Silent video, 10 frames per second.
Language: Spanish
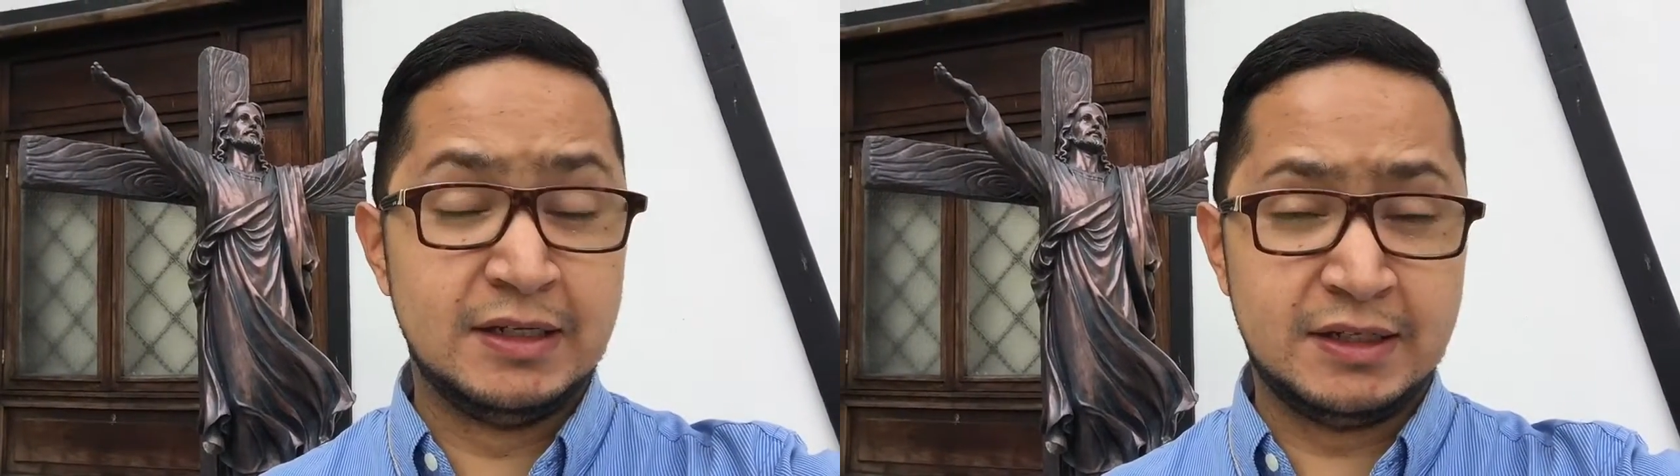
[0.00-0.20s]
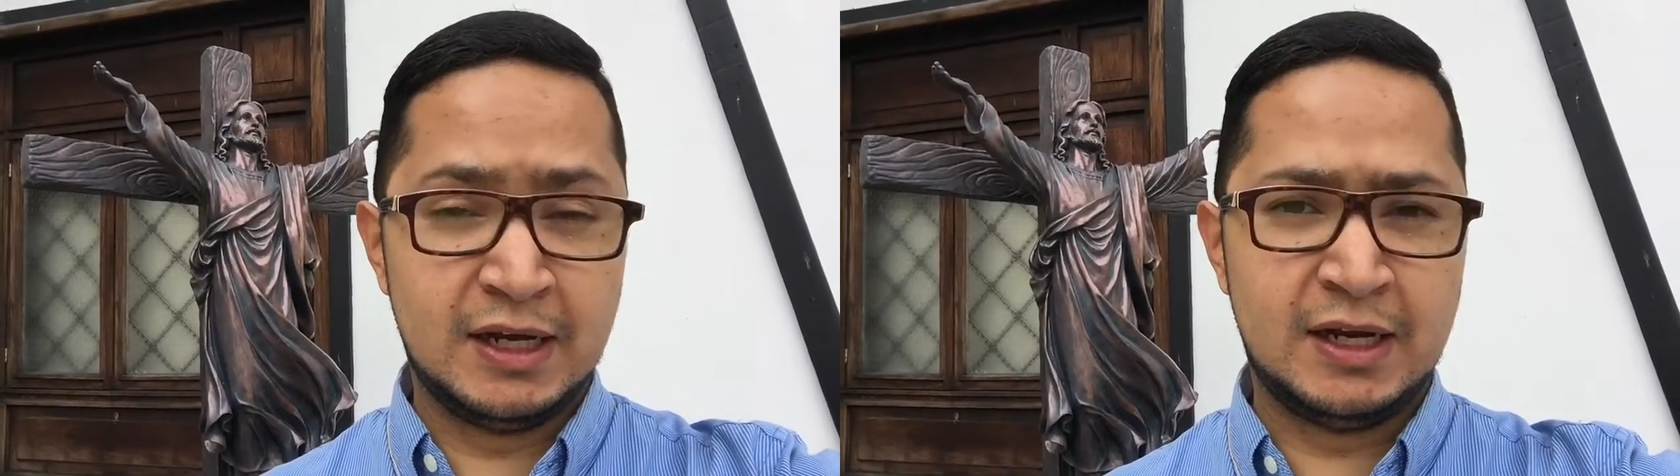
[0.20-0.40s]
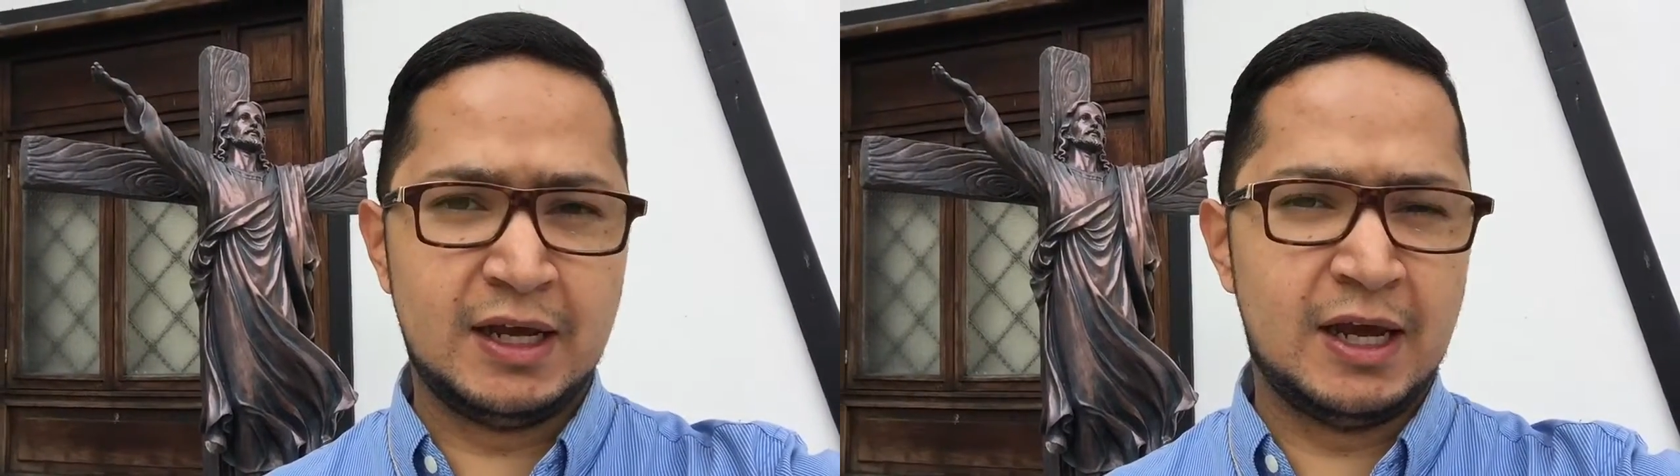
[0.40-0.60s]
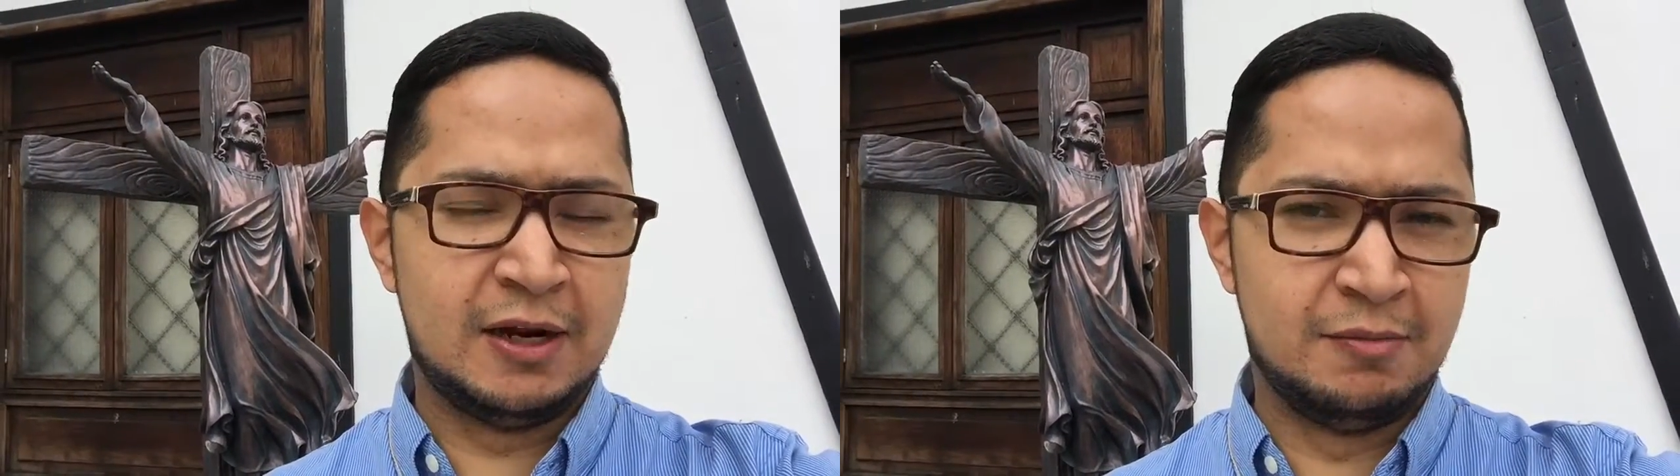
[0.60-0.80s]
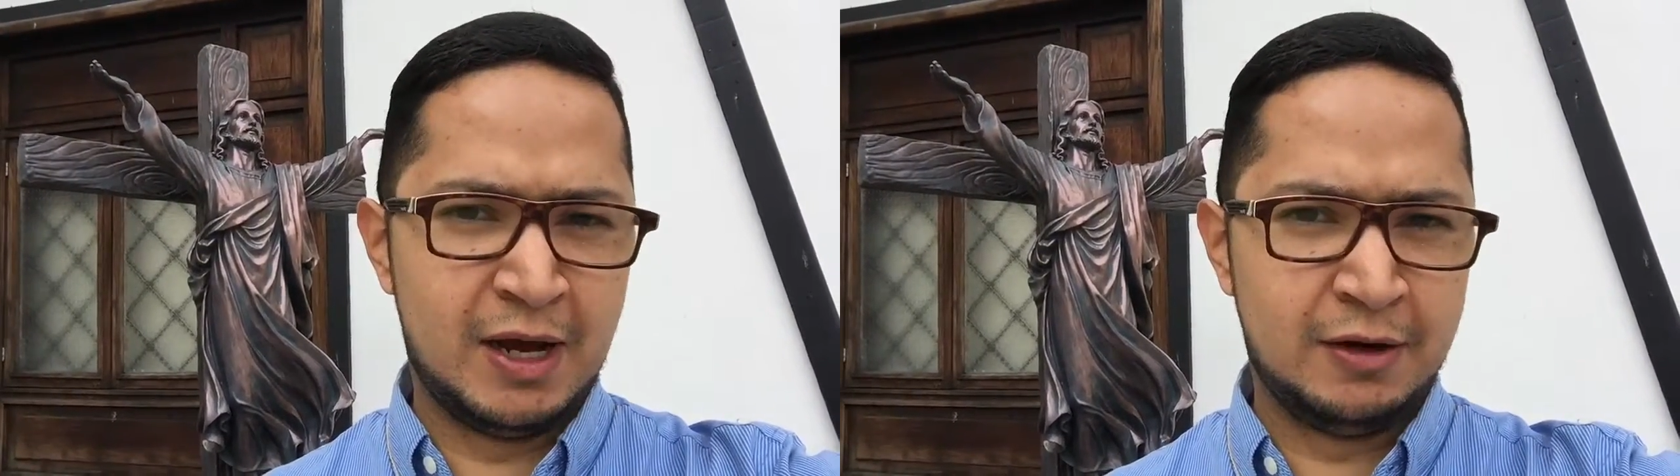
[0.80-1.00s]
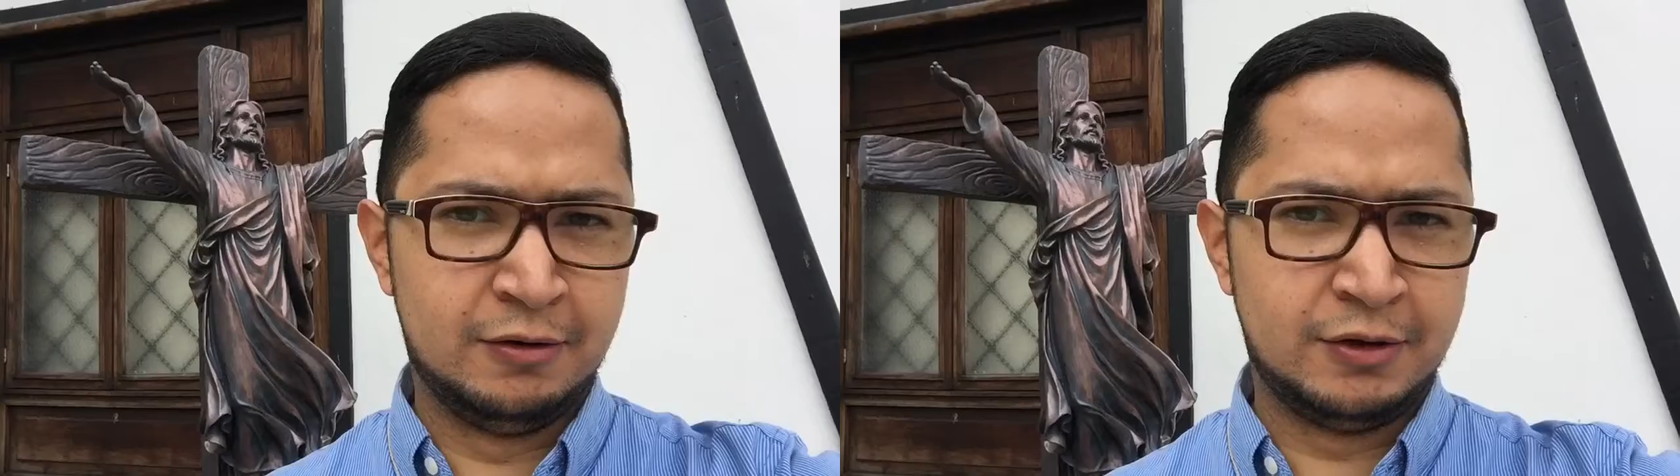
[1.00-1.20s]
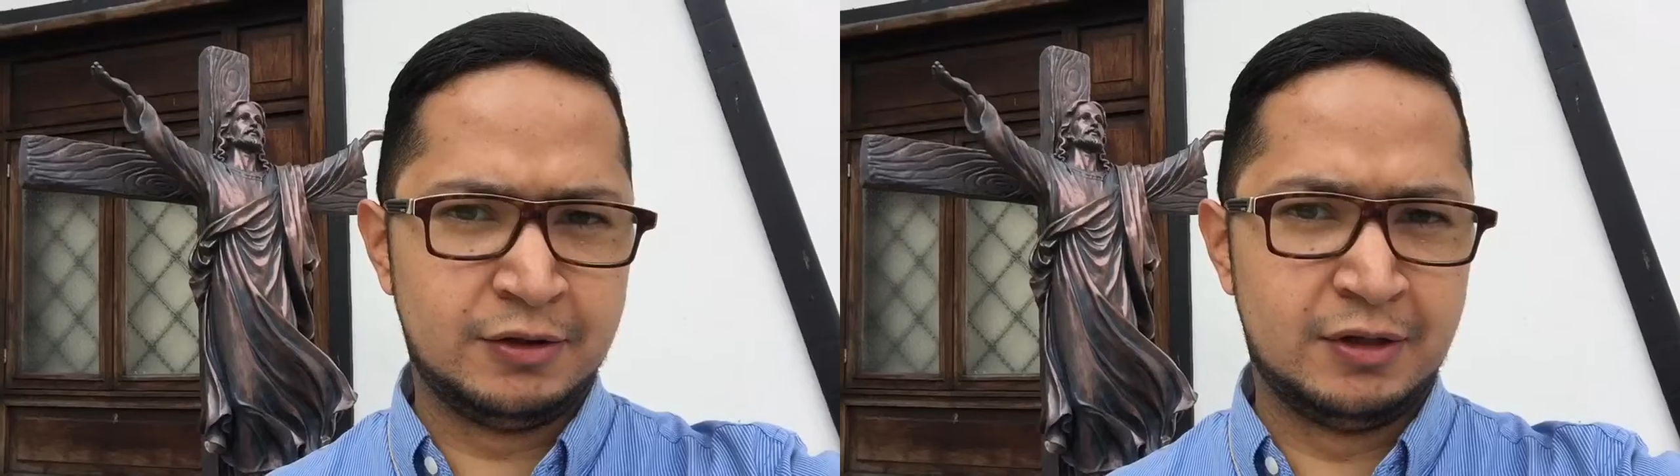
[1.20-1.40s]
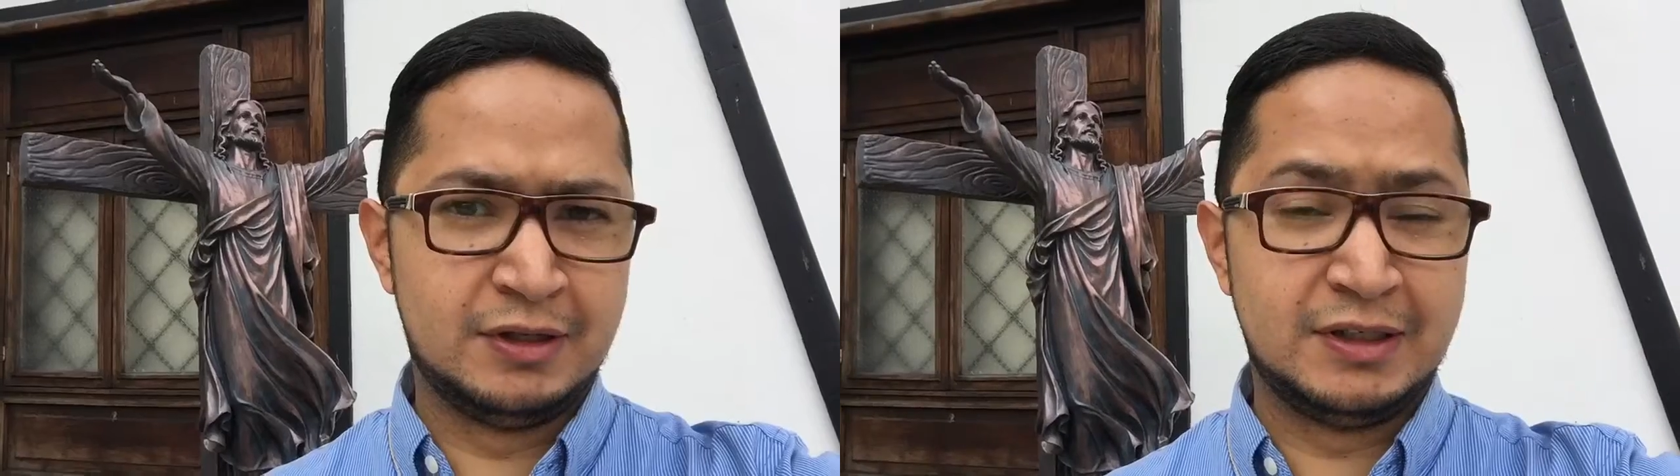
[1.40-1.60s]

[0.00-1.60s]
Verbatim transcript: Ser hermanos,